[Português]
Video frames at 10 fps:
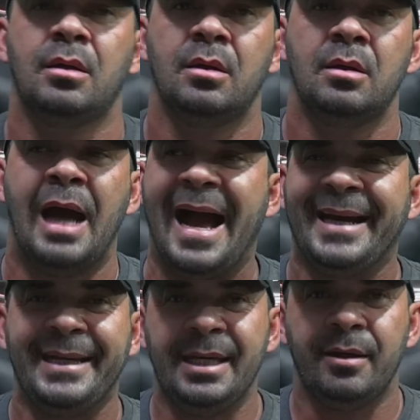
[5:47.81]

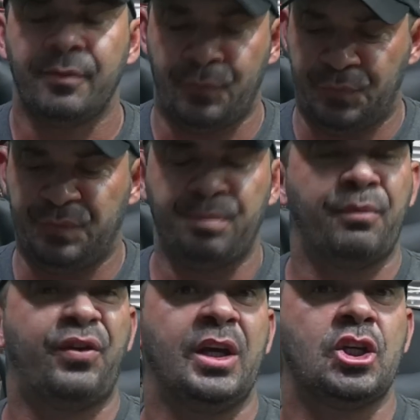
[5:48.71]
Aí,
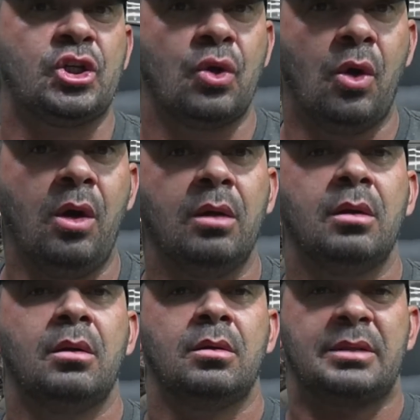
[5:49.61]
fechou,
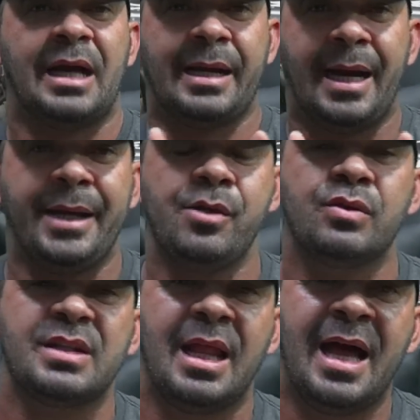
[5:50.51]
tá caindo o
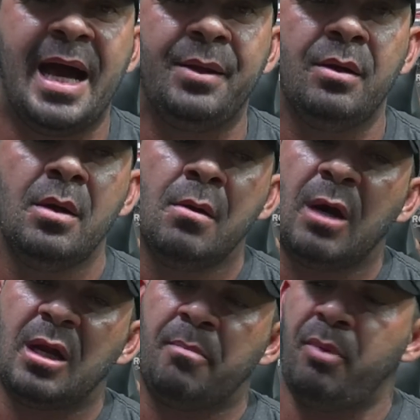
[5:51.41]
salário. O cara,
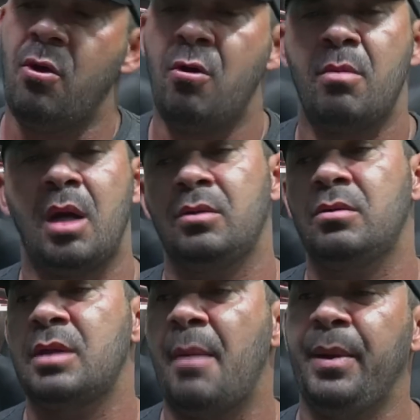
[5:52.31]
pô, mano, não dá
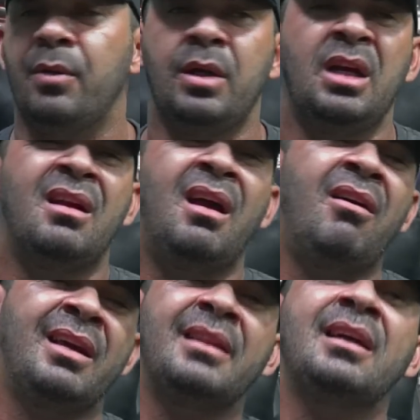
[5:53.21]
pra eu ir, não, é que é
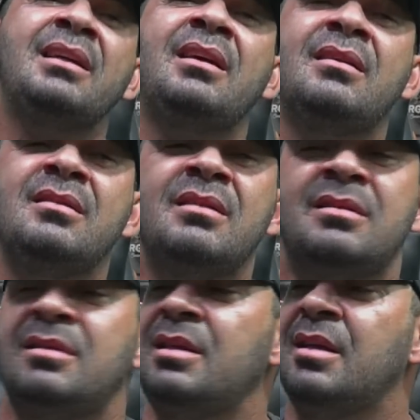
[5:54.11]
daqui 15
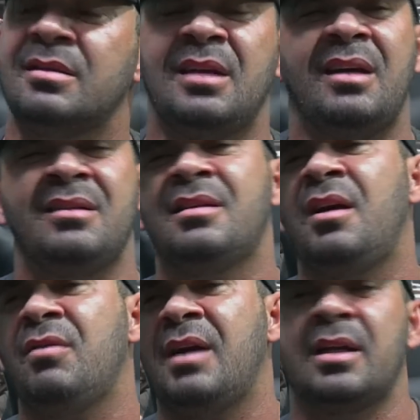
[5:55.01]
dias, né? Então,
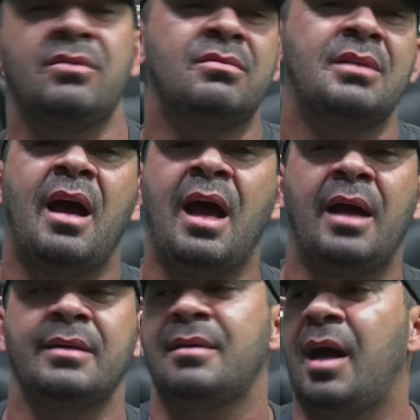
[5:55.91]
cara, não dá e
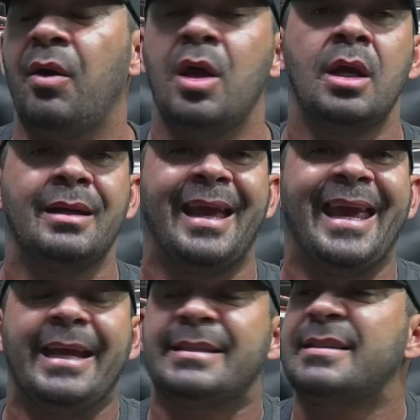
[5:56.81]
tal. É,
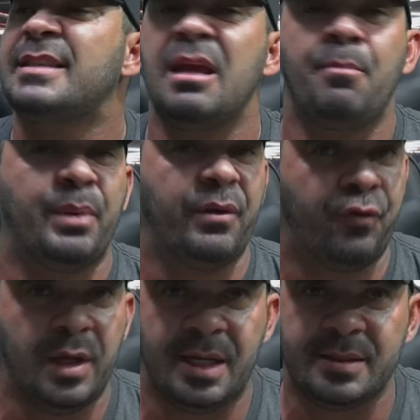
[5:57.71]
sempre foi
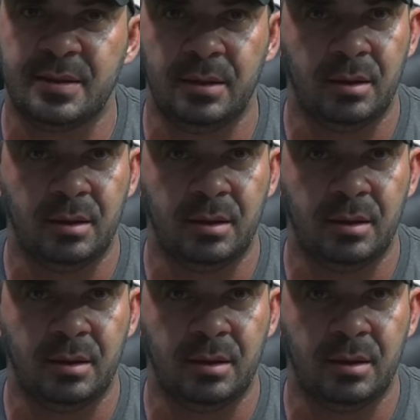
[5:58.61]
assim.